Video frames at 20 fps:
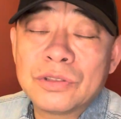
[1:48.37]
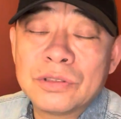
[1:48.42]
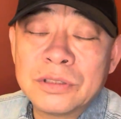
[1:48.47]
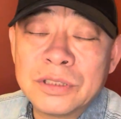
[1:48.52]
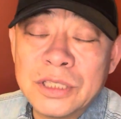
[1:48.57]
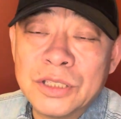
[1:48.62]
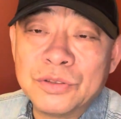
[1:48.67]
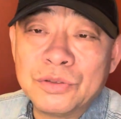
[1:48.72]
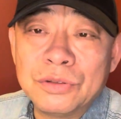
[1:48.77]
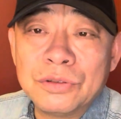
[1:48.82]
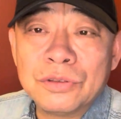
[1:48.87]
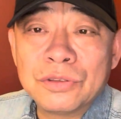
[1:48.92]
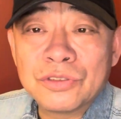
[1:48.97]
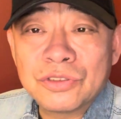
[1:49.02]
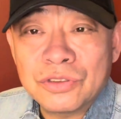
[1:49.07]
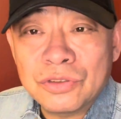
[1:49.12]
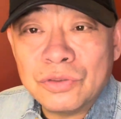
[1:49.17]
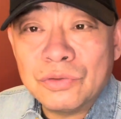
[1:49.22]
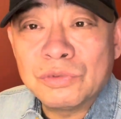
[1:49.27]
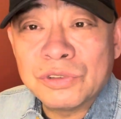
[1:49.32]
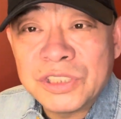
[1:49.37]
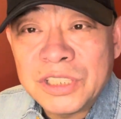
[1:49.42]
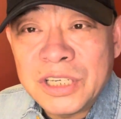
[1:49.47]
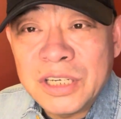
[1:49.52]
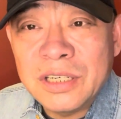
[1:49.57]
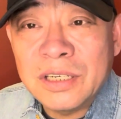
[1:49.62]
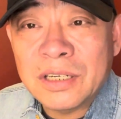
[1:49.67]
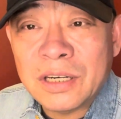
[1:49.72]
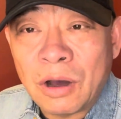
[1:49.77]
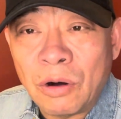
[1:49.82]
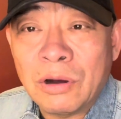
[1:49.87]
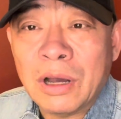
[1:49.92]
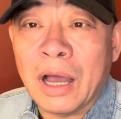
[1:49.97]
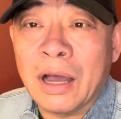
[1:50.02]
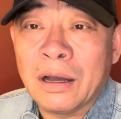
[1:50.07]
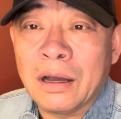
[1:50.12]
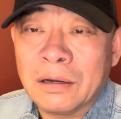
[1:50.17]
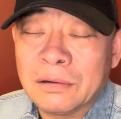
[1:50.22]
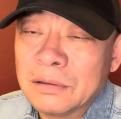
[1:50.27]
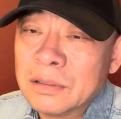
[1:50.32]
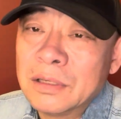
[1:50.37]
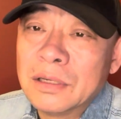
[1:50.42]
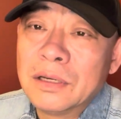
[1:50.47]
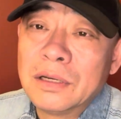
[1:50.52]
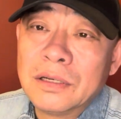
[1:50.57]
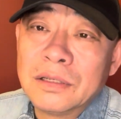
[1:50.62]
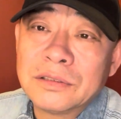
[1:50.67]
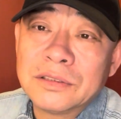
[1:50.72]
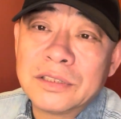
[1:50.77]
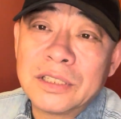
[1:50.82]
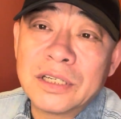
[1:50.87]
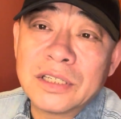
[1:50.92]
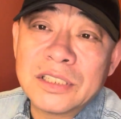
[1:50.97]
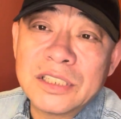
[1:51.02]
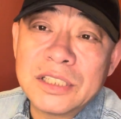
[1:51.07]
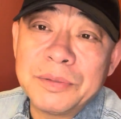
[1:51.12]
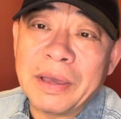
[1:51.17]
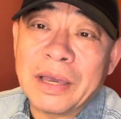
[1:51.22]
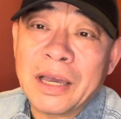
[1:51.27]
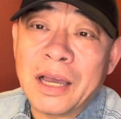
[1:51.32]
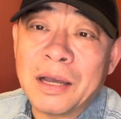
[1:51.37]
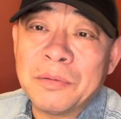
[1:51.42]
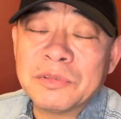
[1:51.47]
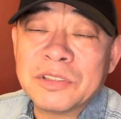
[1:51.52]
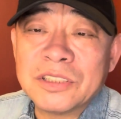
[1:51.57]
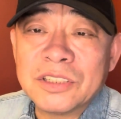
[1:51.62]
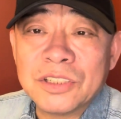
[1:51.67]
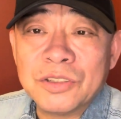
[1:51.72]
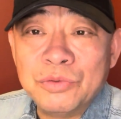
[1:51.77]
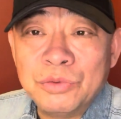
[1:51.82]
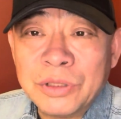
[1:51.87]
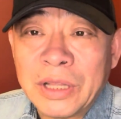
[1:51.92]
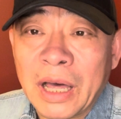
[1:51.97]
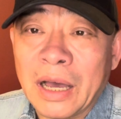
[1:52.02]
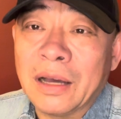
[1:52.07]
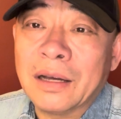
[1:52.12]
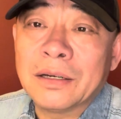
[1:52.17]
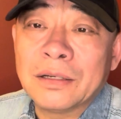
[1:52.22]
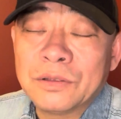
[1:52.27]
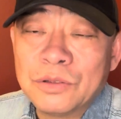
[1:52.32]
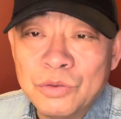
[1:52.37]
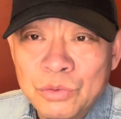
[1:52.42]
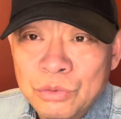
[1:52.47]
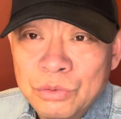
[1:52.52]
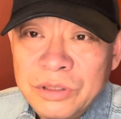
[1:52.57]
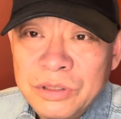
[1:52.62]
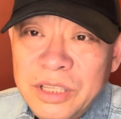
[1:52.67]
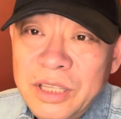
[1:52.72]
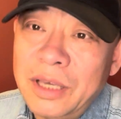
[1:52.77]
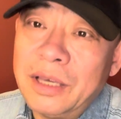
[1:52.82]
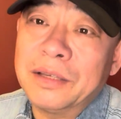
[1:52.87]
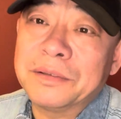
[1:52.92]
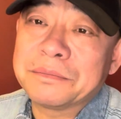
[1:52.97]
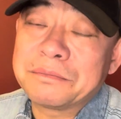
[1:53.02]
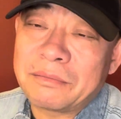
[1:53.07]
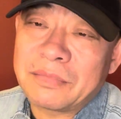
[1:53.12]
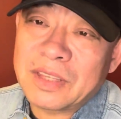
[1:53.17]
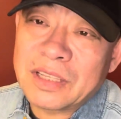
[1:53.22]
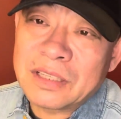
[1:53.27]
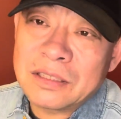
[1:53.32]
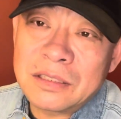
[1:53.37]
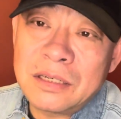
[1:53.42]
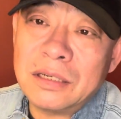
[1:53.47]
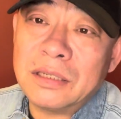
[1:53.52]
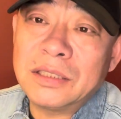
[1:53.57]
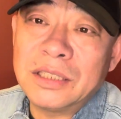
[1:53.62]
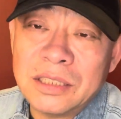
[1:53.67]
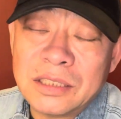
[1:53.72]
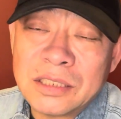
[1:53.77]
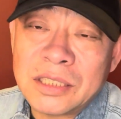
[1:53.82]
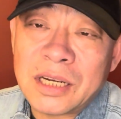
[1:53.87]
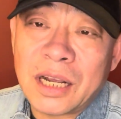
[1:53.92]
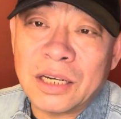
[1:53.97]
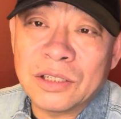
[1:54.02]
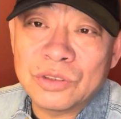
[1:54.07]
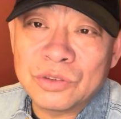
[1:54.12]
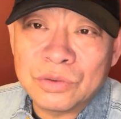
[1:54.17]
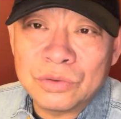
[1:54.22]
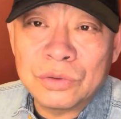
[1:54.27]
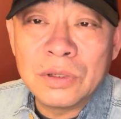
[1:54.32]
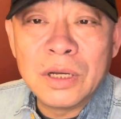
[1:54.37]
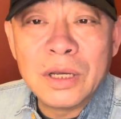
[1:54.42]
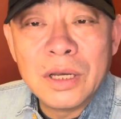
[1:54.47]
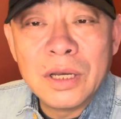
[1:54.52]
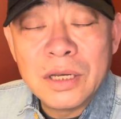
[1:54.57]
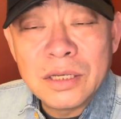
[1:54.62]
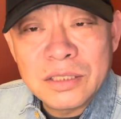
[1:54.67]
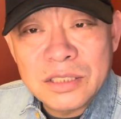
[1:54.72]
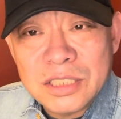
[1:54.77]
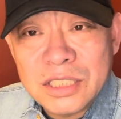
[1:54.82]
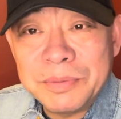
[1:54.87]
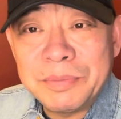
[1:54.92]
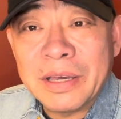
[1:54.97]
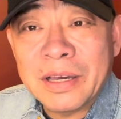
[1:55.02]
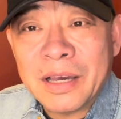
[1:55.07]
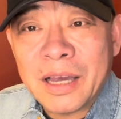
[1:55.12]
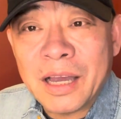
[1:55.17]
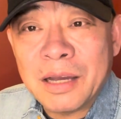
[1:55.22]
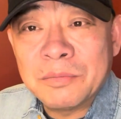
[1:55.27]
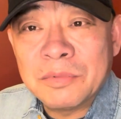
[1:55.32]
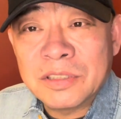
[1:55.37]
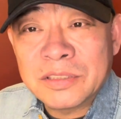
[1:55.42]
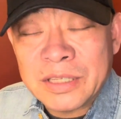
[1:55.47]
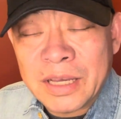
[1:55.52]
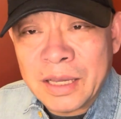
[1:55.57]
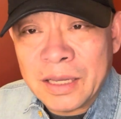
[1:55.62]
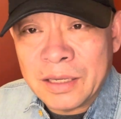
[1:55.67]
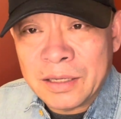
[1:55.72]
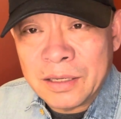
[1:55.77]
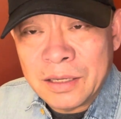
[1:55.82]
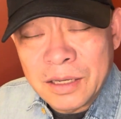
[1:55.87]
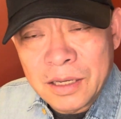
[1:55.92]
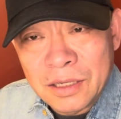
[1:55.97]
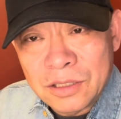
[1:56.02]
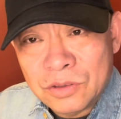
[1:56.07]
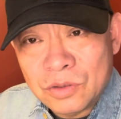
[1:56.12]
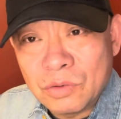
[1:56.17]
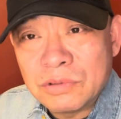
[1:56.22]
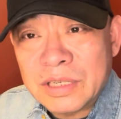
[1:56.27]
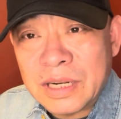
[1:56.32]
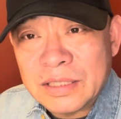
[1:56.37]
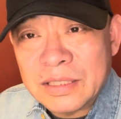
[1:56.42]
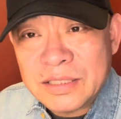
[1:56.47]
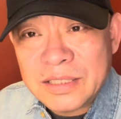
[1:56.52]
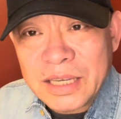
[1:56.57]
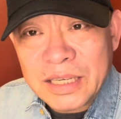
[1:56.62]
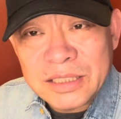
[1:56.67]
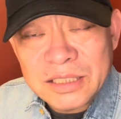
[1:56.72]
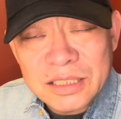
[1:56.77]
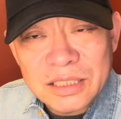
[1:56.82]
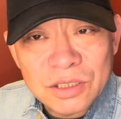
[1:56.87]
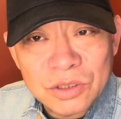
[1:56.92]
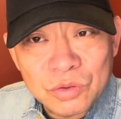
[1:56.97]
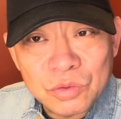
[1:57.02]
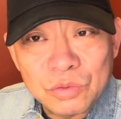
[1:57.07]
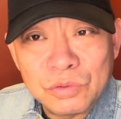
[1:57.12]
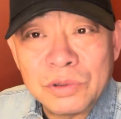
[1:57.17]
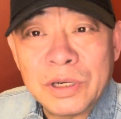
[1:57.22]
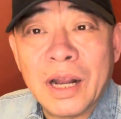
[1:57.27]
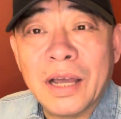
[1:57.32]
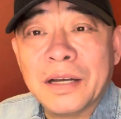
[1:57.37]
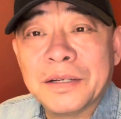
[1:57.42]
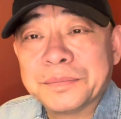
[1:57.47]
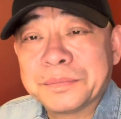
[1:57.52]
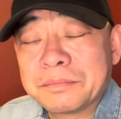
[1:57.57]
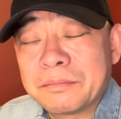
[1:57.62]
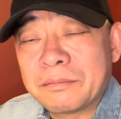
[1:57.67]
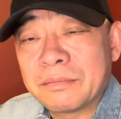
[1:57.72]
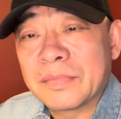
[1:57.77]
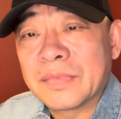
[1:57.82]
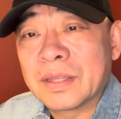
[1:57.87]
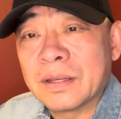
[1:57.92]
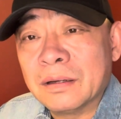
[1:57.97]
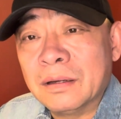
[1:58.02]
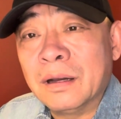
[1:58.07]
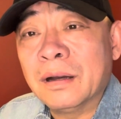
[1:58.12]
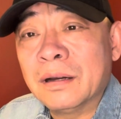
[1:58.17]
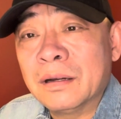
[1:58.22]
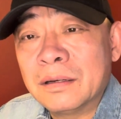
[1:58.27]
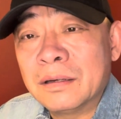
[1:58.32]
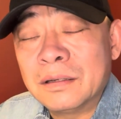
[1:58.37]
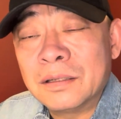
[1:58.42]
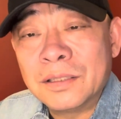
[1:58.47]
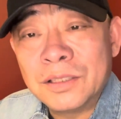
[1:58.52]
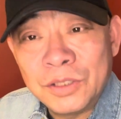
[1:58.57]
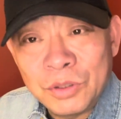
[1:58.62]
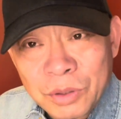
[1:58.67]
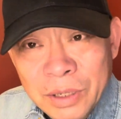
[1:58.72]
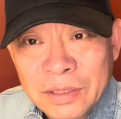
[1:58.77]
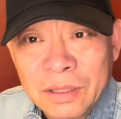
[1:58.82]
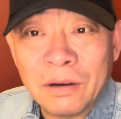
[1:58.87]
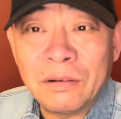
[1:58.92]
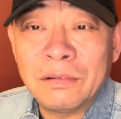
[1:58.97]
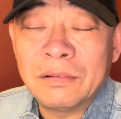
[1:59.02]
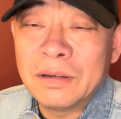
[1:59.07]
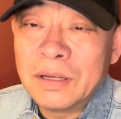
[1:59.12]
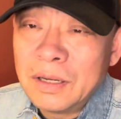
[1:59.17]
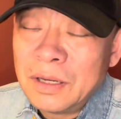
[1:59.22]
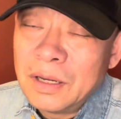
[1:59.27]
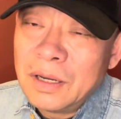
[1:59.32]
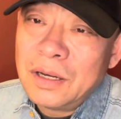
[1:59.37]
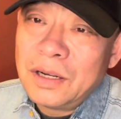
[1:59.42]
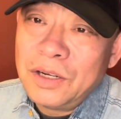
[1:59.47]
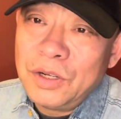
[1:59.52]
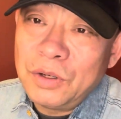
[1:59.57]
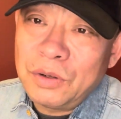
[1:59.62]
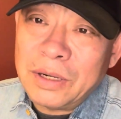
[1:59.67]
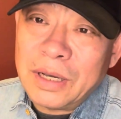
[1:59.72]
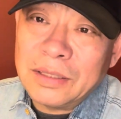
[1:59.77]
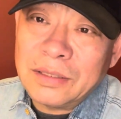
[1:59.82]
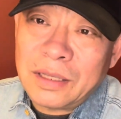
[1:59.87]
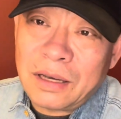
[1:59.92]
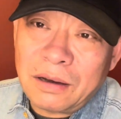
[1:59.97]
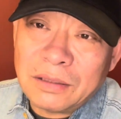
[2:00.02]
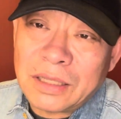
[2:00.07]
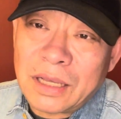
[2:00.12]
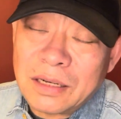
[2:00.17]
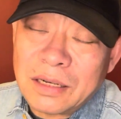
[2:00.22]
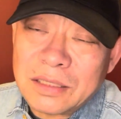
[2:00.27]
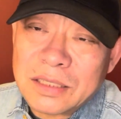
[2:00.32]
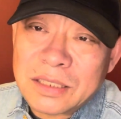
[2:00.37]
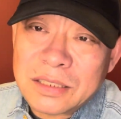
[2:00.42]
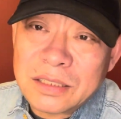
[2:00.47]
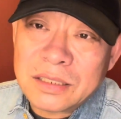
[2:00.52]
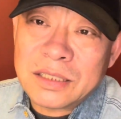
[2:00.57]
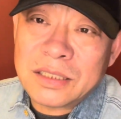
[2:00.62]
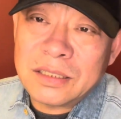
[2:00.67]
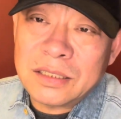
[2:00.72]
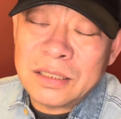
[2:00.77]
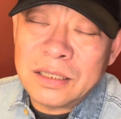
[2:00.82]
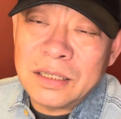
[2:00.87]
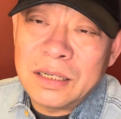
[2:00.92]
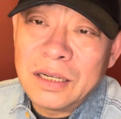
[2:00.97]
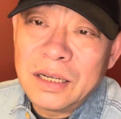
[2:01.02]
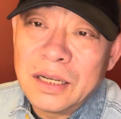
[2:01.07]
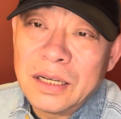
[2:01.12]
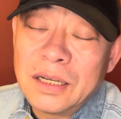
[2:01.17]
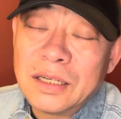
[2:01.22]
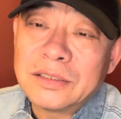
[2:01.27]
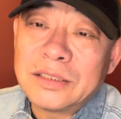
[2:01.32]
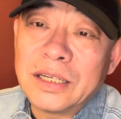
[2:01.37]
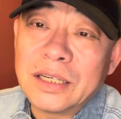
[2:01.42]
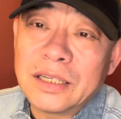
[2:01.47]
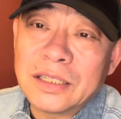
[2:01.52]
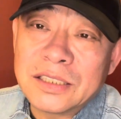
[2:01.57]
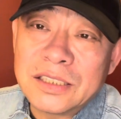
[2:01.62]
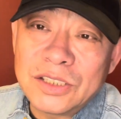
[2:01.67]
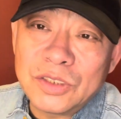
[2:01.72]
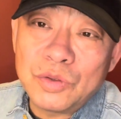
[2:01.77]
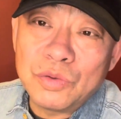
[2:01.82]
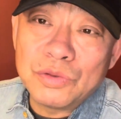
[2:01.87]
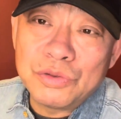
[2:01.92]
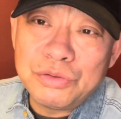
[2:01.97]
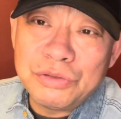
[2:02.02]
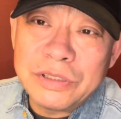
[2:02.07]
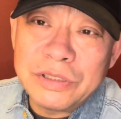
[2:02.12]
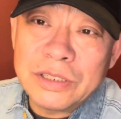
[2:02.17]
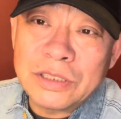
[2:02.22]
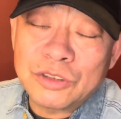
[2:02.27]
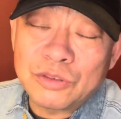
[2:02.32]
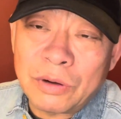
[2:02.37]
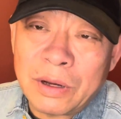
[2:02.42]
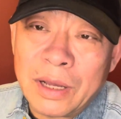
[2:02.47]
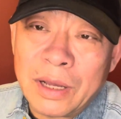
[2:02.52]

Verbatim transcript: 地区肃清高岗这个西北干部的这个余党余孽，彻底铲除西北干部在东山再起的土壤，啊，刘兰涛。刘兰涛当时是这个习仲勋这个专